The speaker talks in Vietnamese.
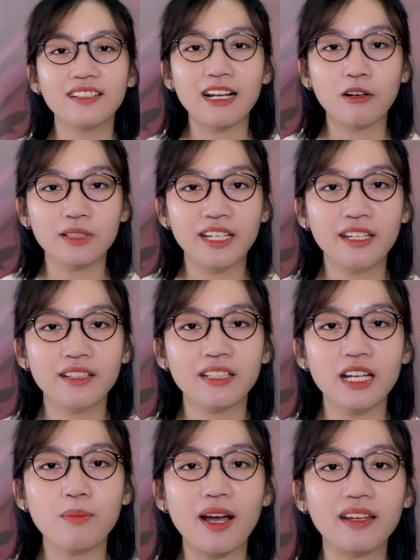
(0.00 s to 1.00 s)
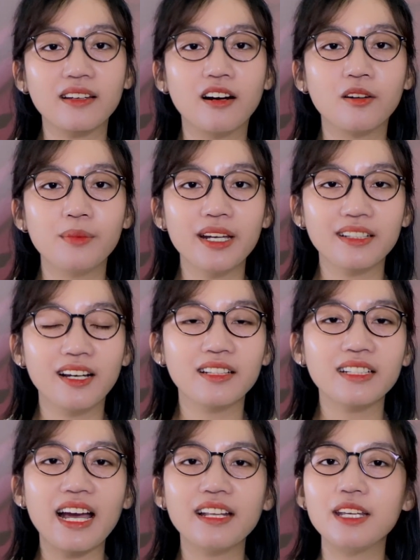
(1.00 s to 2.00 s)
đầu tiên các bạn cần biết đến
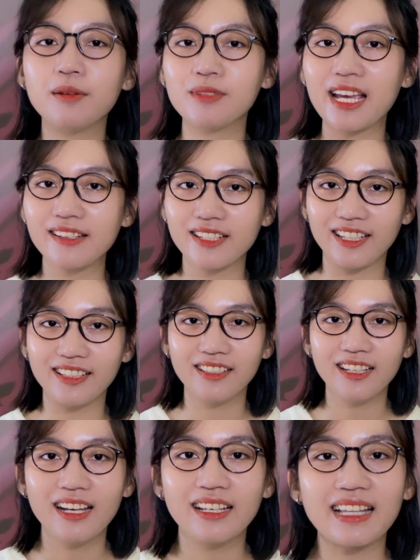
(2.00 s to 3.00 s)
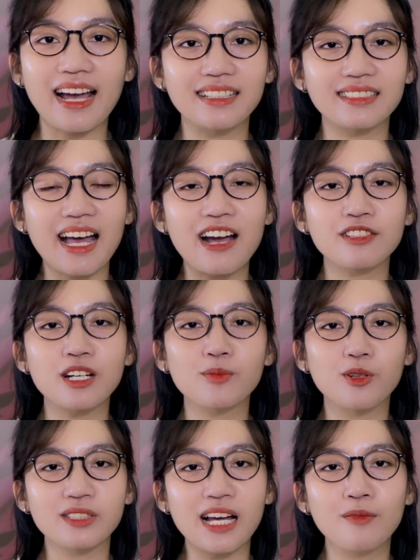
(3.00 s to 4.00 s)
khái niệm giá trị tại sao trong
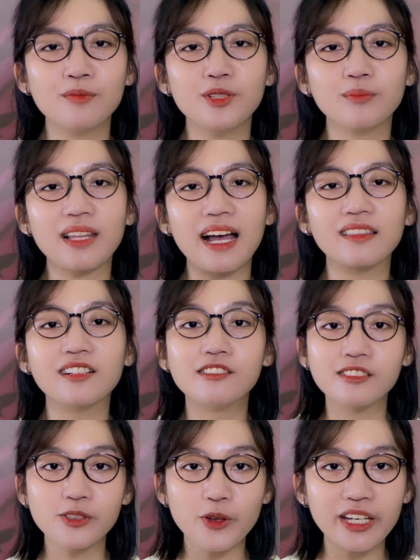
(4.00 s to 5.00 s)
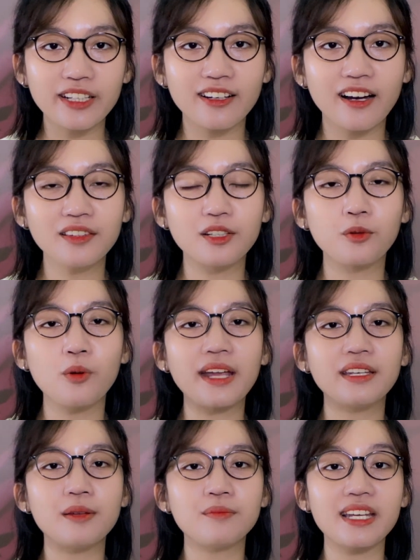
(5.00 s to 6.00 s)
cuộc sống chúng ta thường xuyên có những
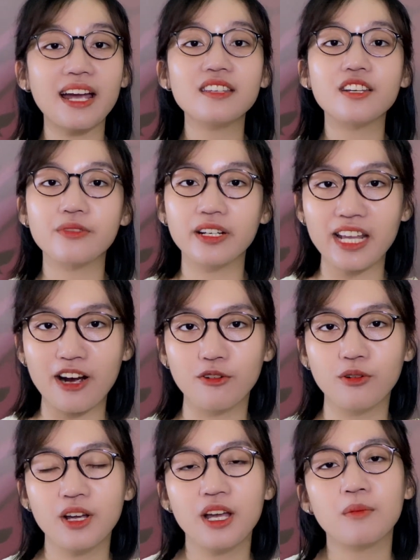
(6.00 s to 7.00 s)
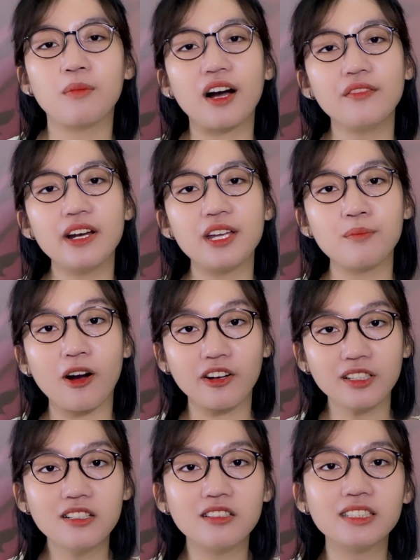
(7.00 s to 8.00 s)
quan điểm trái chiều với nhau bởi vì mỗi
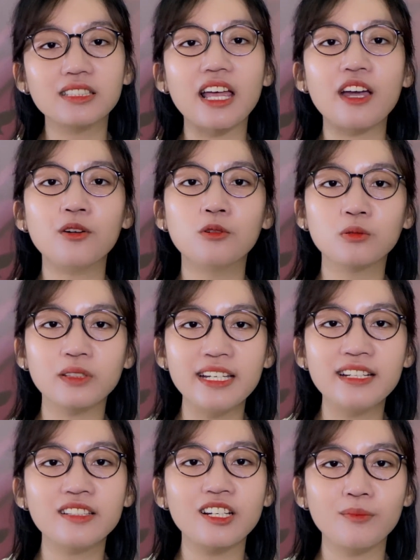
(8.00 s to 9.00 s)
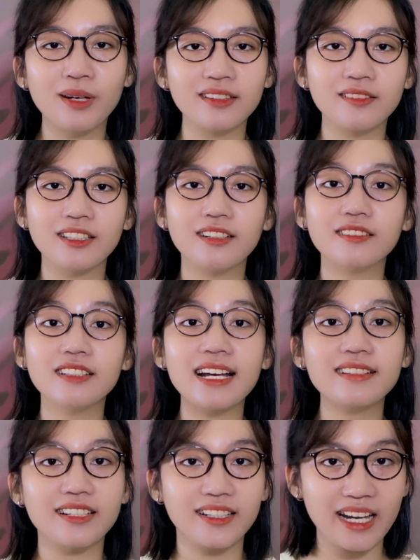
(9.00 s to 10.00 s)
người sẽ ưu tiên cho mình những giá
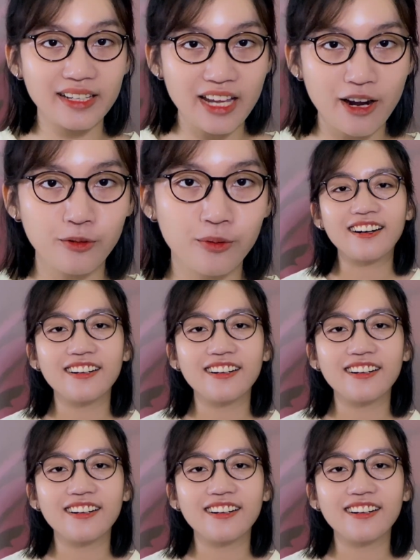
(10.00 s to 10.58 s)
trị khác nhau